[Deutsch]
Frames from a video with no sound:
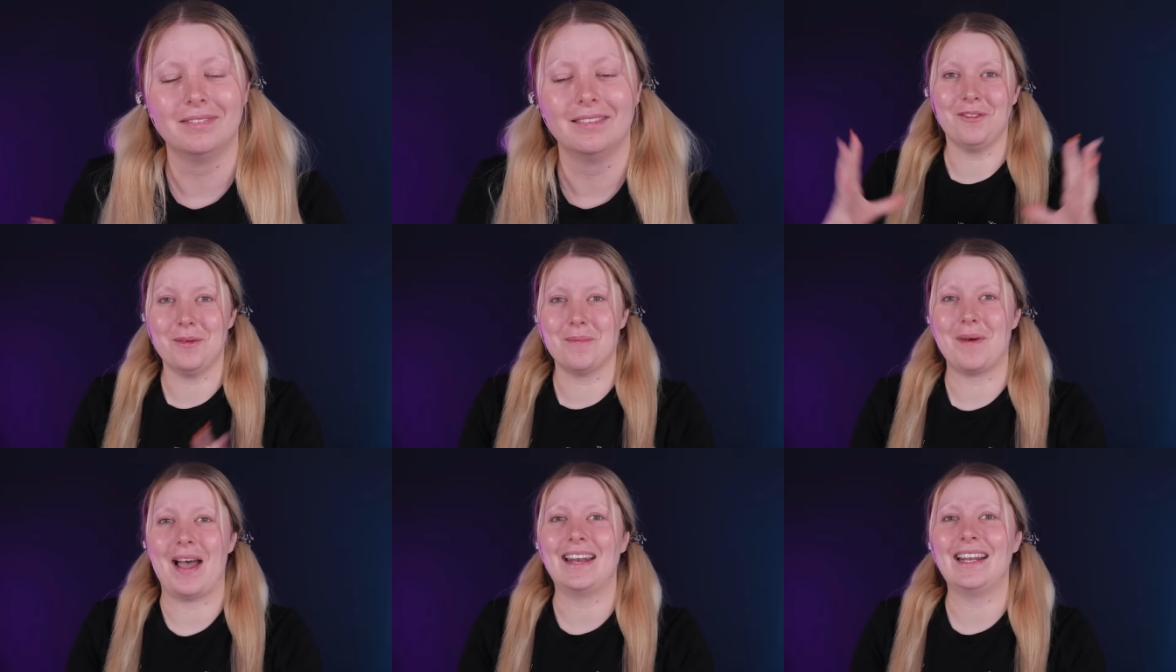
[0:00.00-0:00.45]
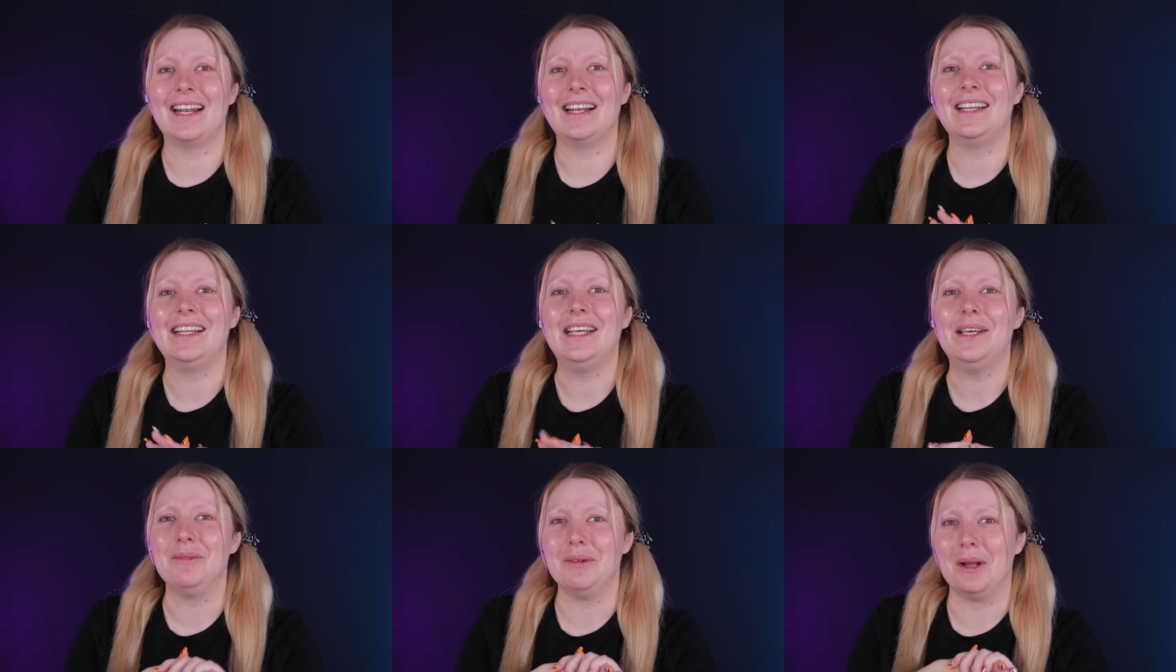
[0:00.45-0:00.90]
Wir beide
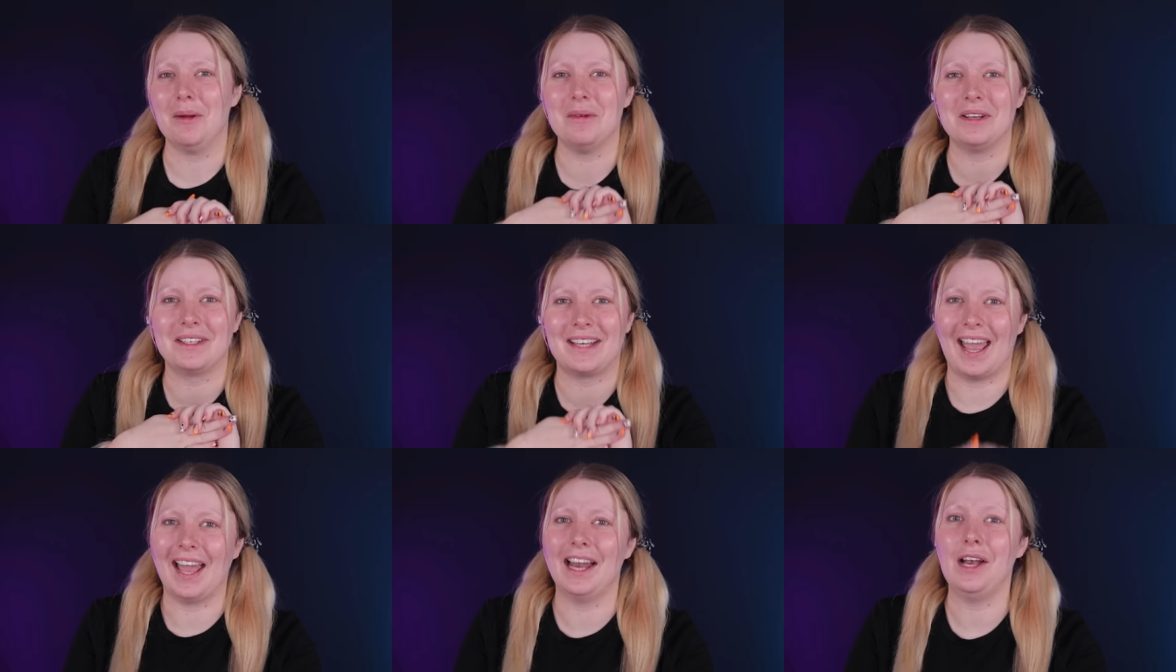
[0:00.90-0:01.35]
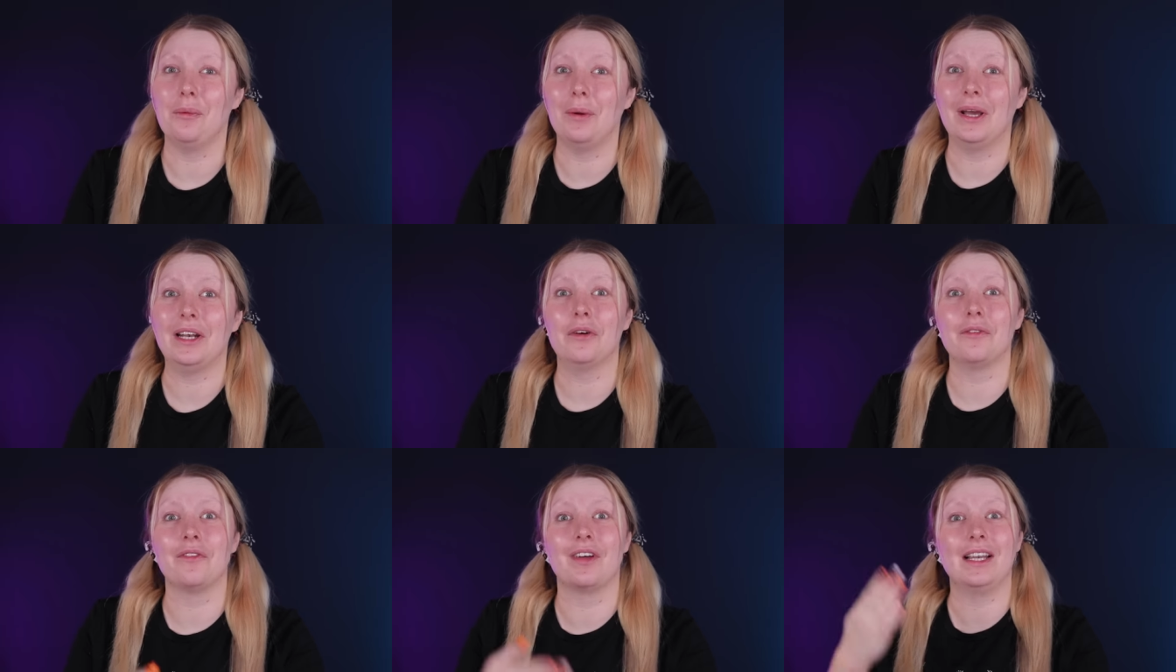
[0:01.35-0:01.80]
lieben nämlich
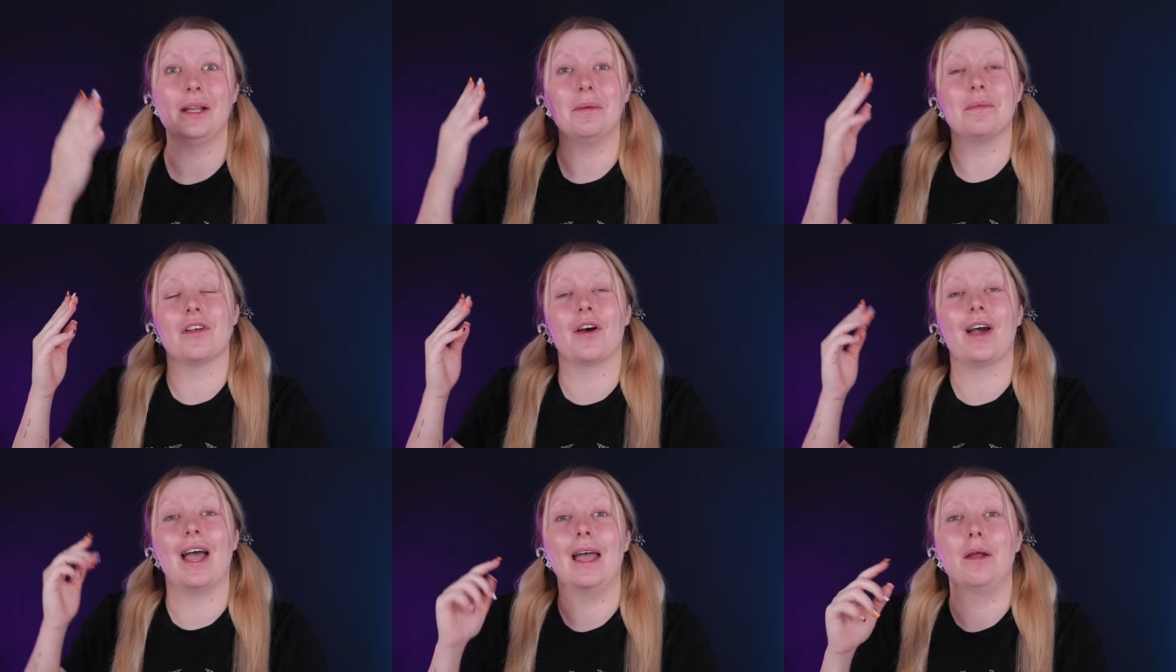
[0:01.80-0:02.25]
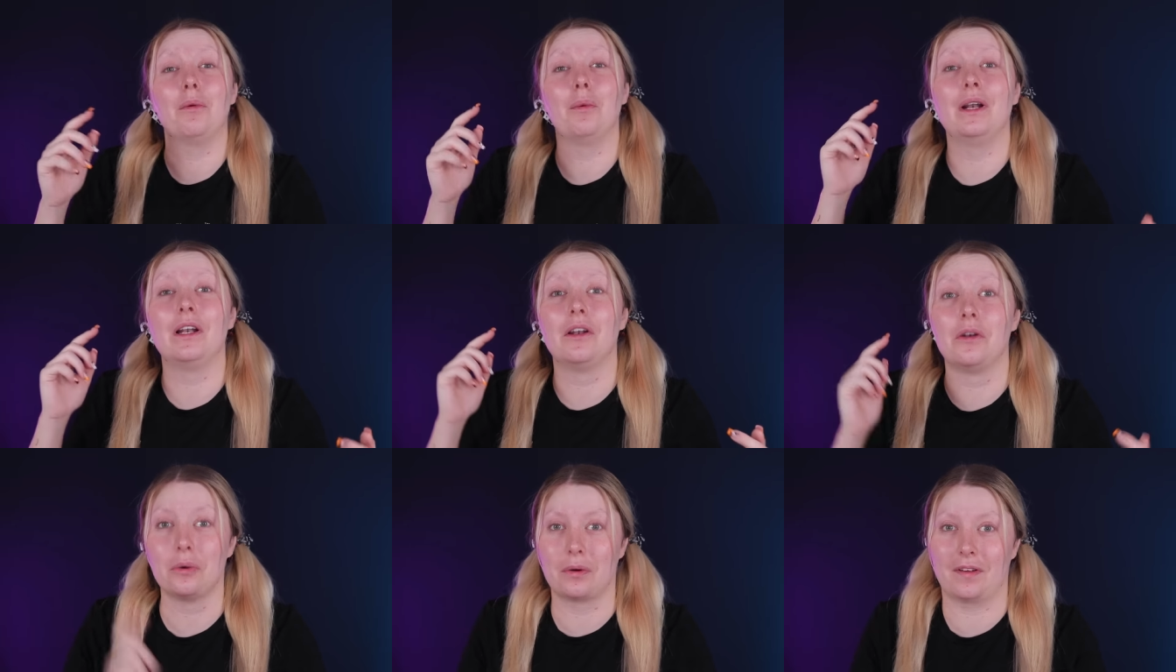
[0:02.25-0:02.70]
Halloween und wir lieben es auch
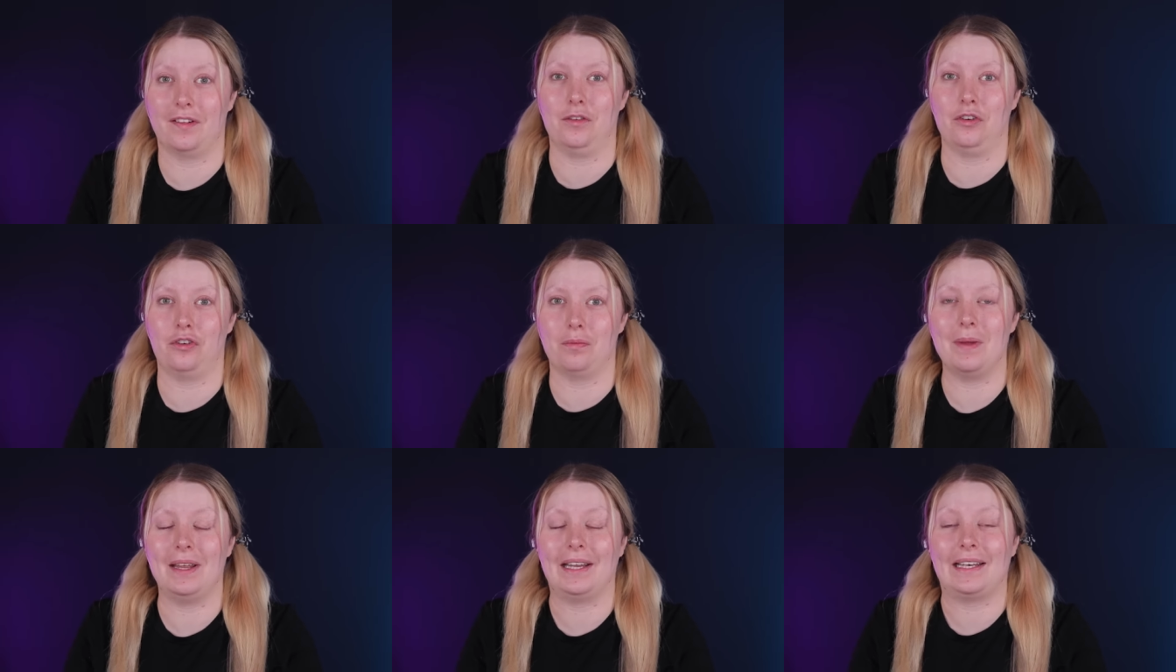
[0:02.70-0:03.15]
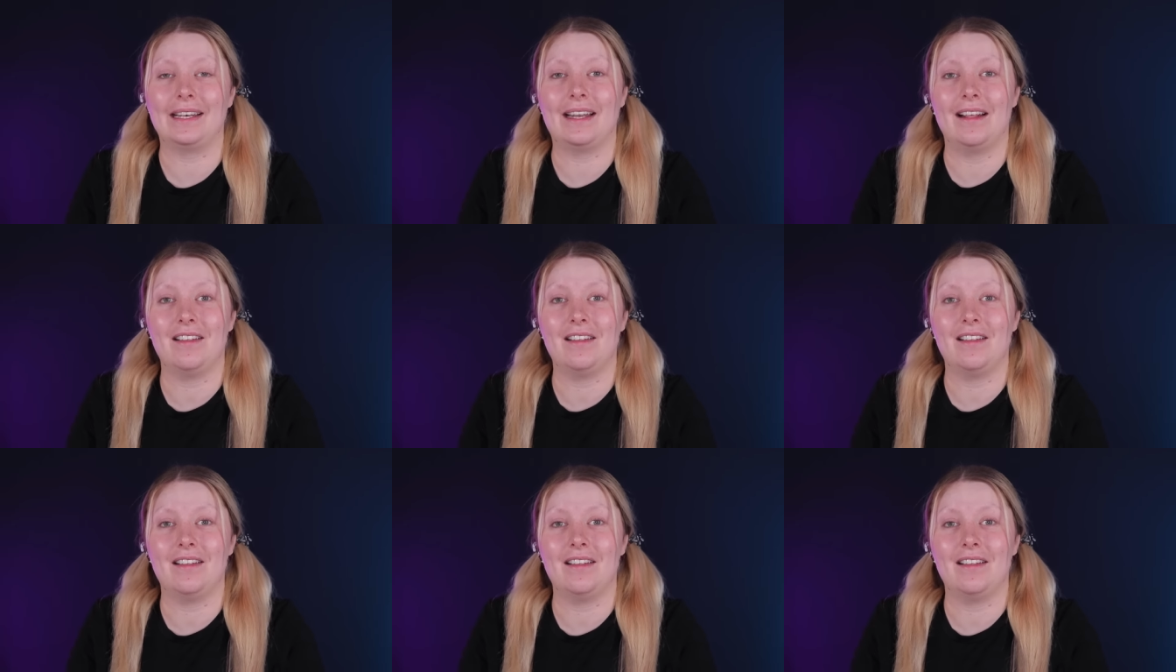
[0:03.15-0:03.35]
Halloween-Looks zu schminken.